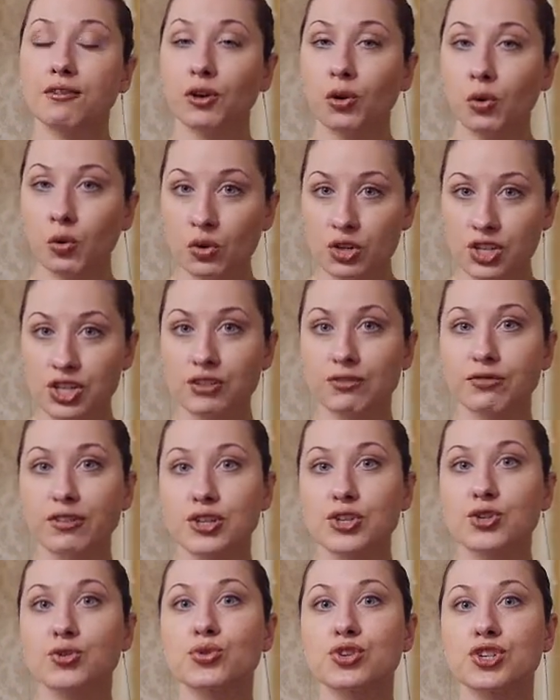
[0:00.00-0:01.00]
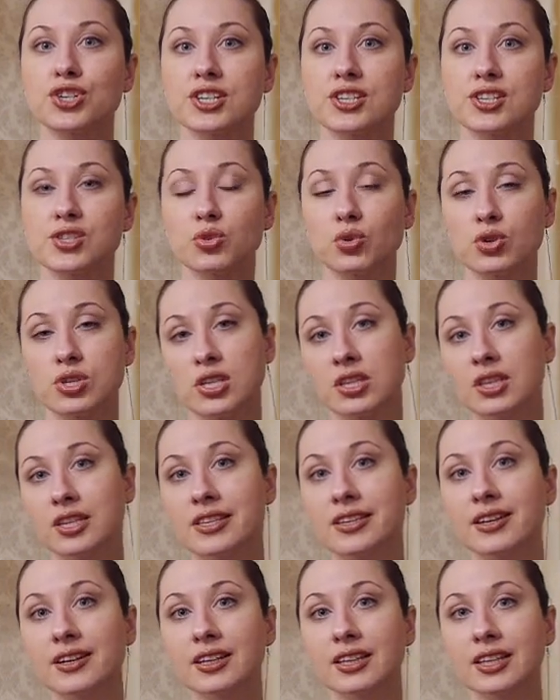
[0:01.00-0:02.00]
вхожи в вашу жизнь. То есть это
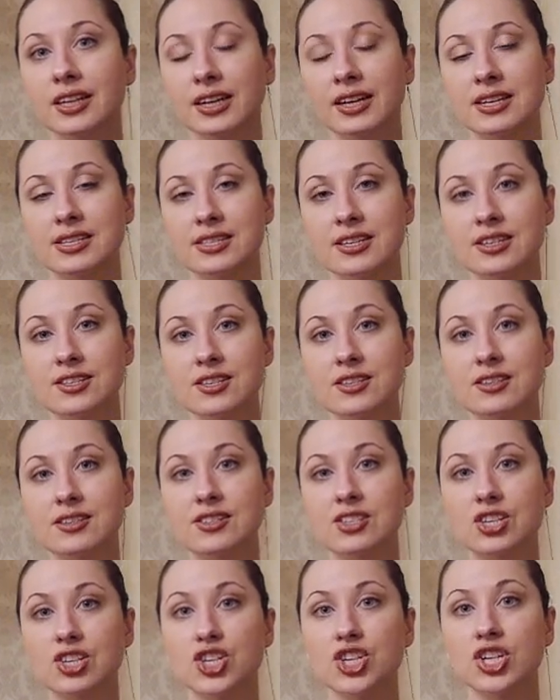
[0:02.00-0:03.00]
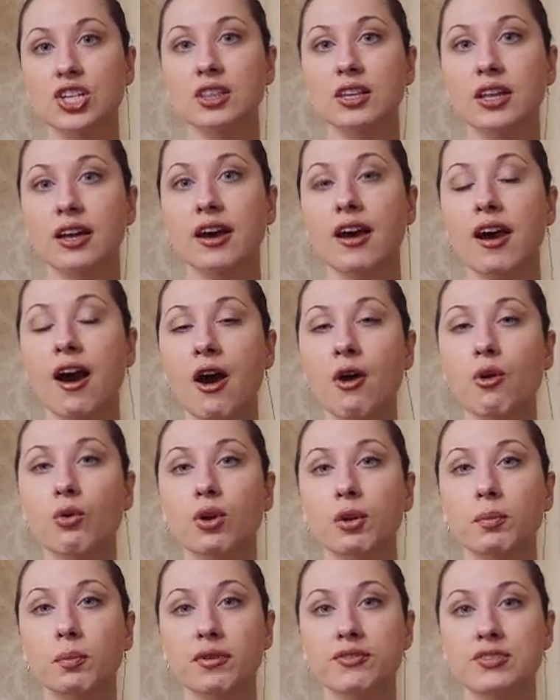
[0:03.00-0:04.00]
некая такая, знаете, защитная
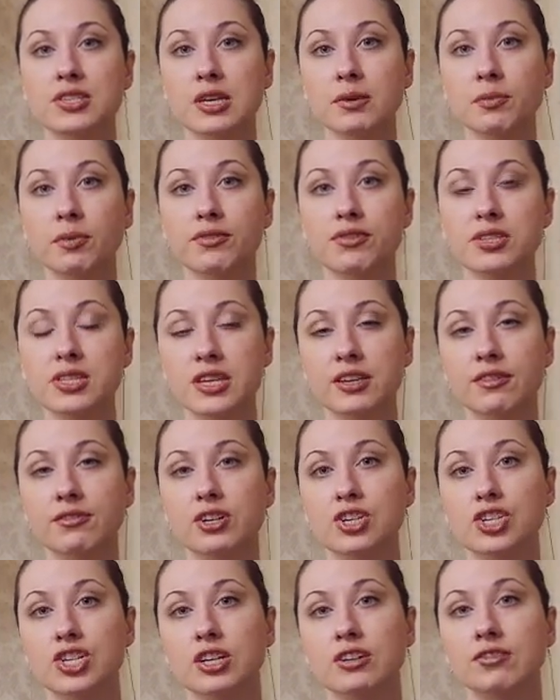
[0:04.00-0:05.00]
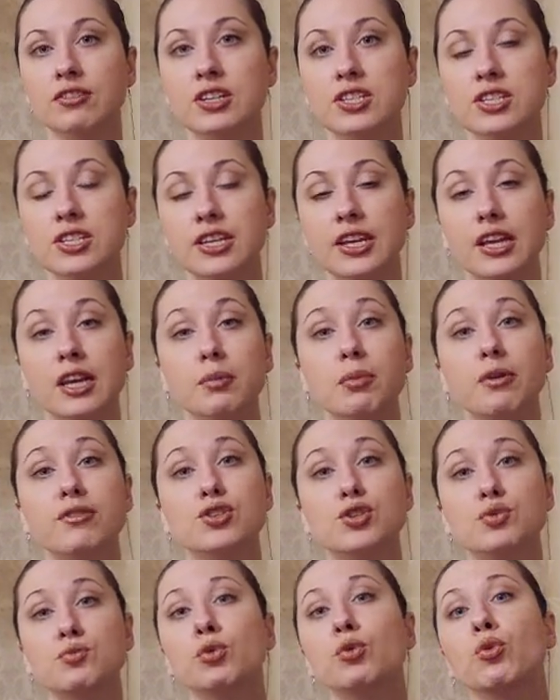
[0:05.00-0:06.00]
аура по всей, по всей вашей квартире или по
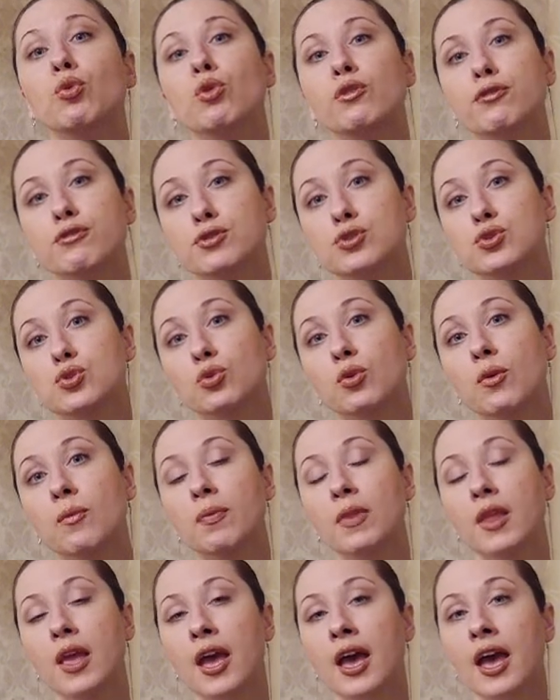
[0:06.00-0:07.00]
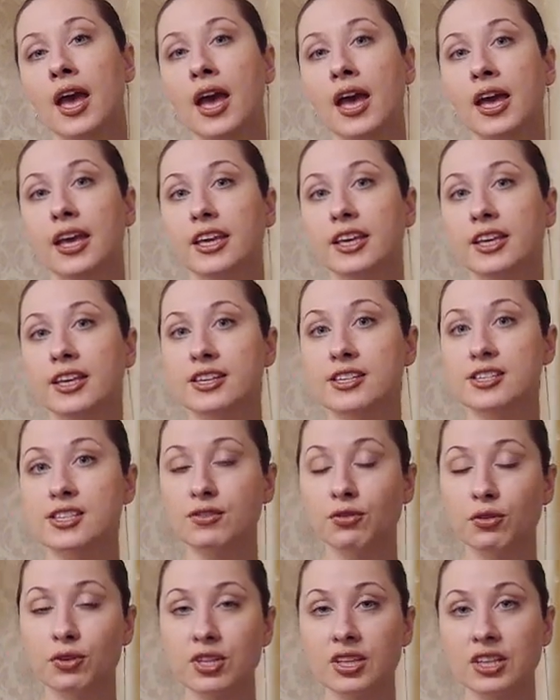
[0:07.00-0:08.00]
всему офису. И
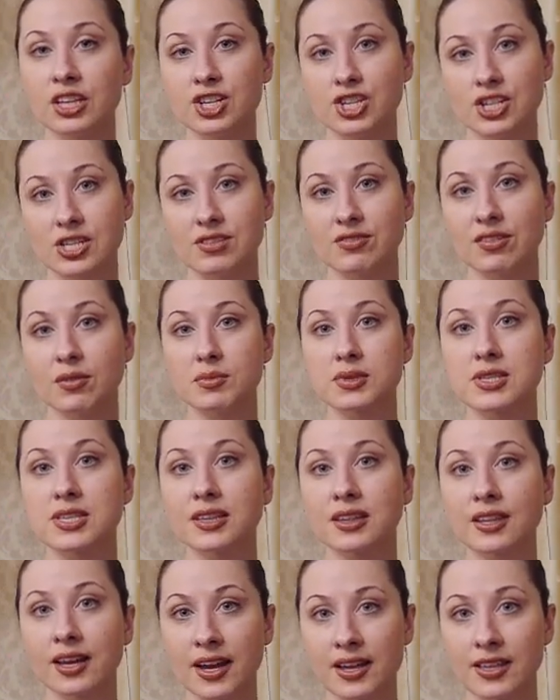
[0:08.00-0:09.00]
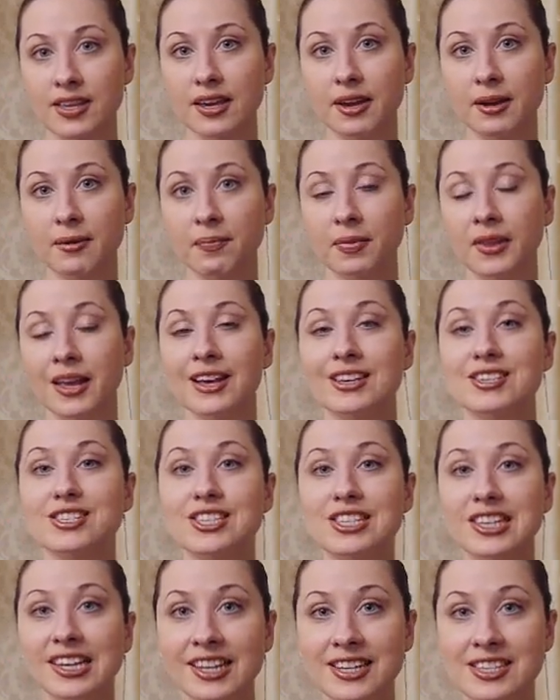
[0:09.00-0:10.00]
сегодня наше с вами задание
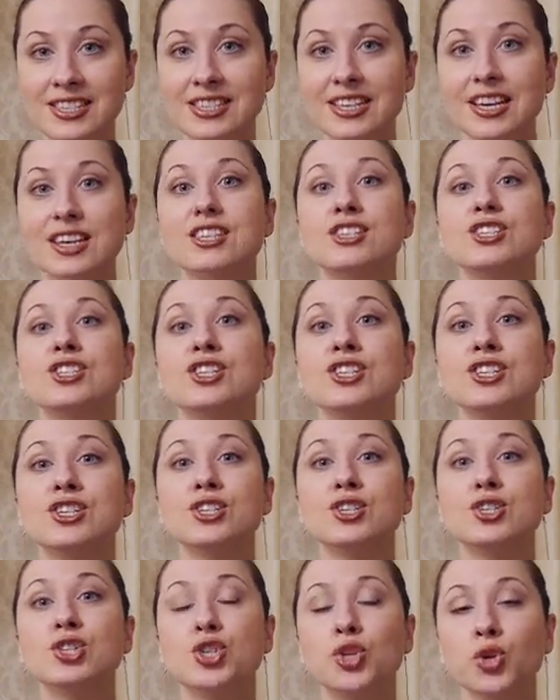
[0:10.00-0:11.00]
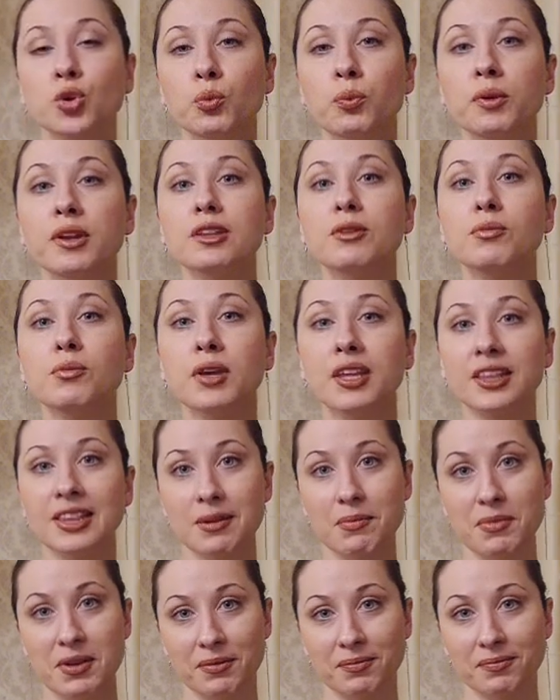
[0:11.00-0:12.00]
слиться с десятью
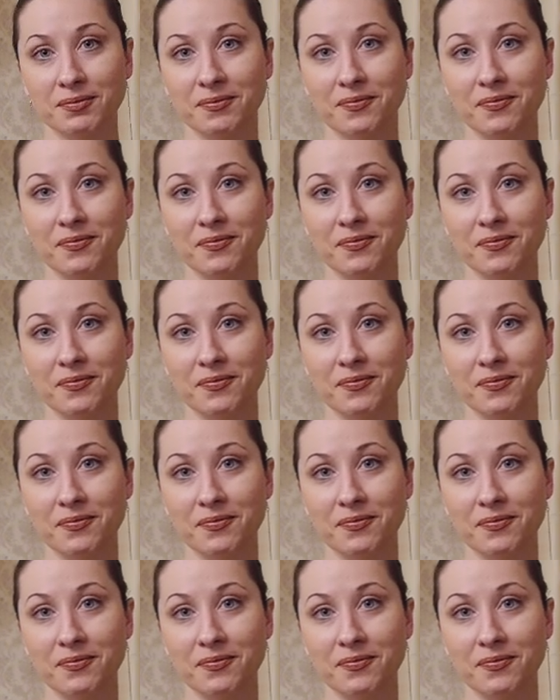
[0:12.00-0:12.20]
предметами.